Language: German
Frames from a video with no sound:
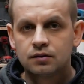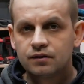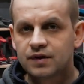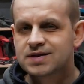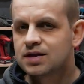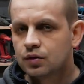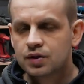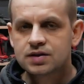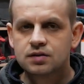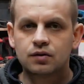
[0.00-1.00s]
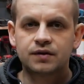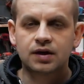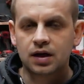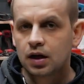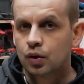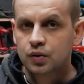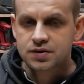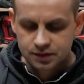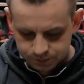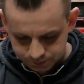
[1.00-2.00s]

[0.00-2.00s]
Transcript: was Neues auf dem Kanal los.